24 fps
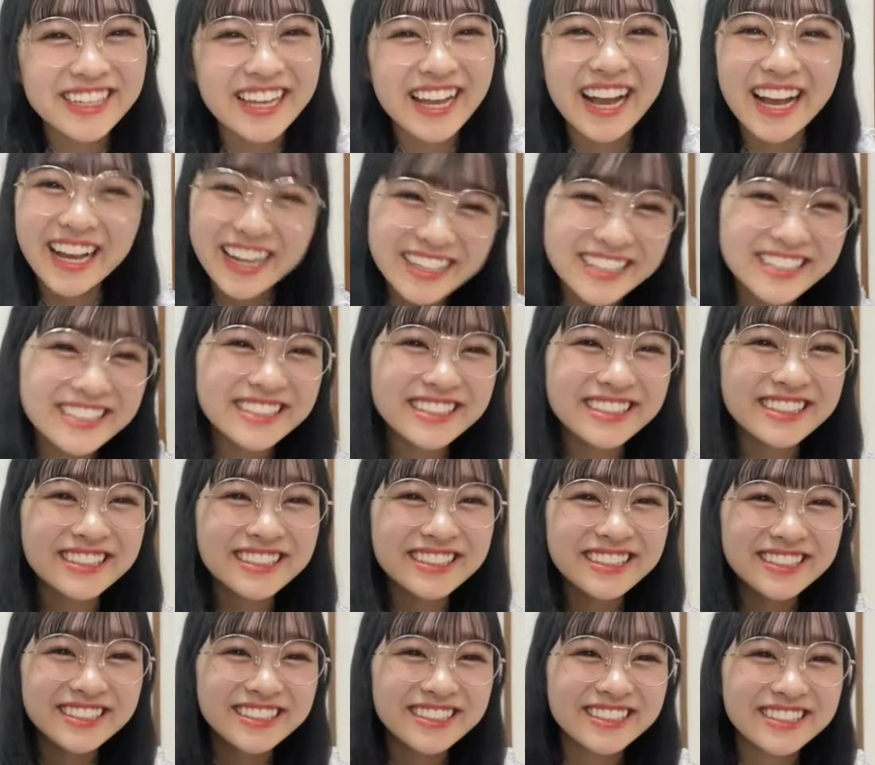はい。
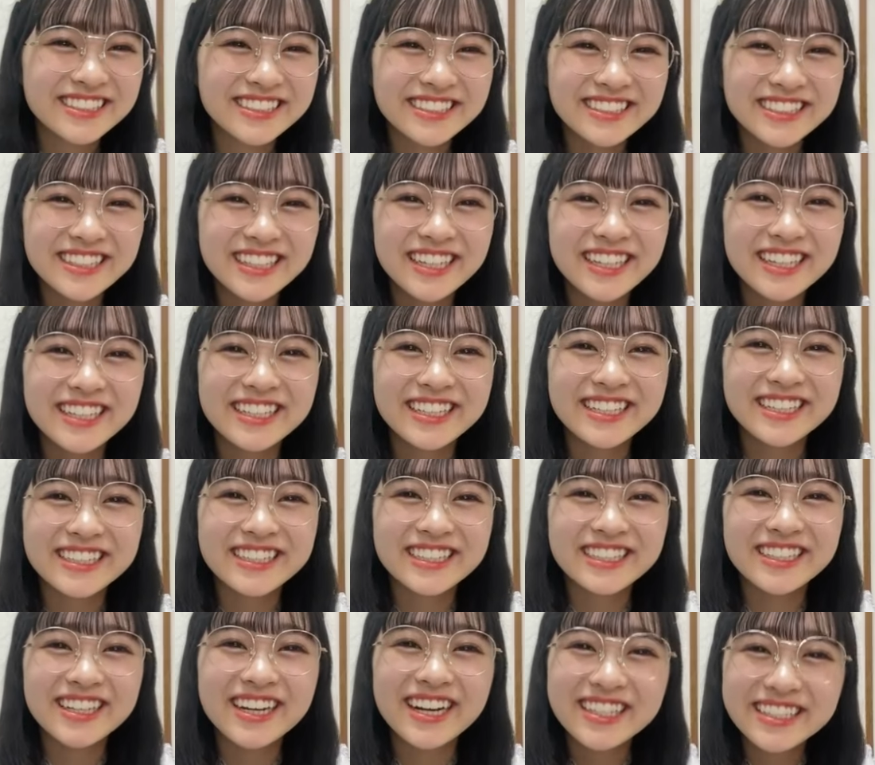
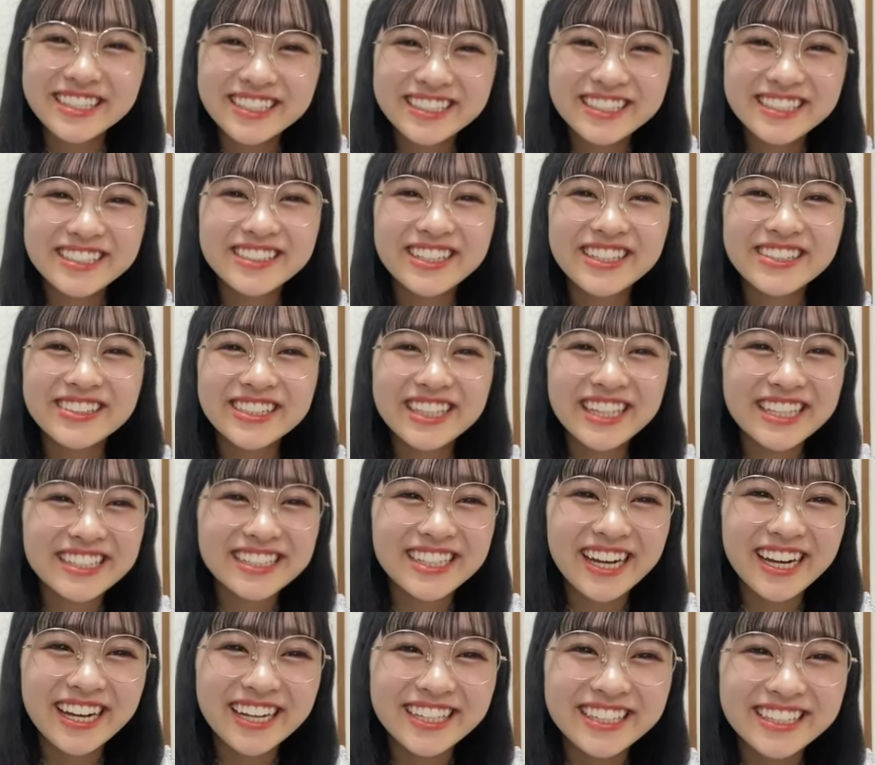こんにちは、皆
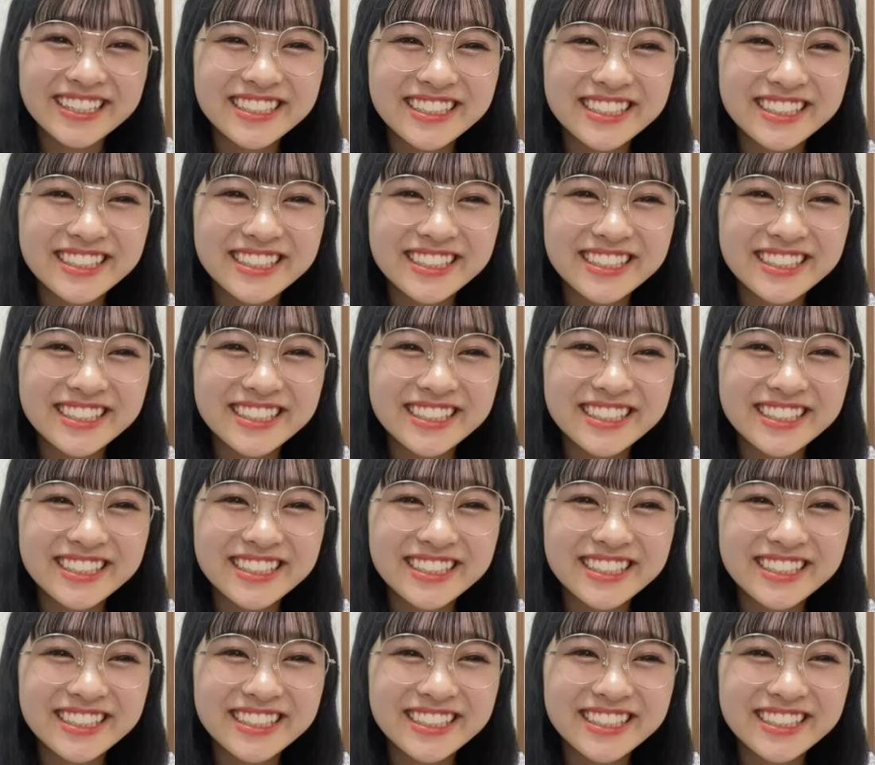さん。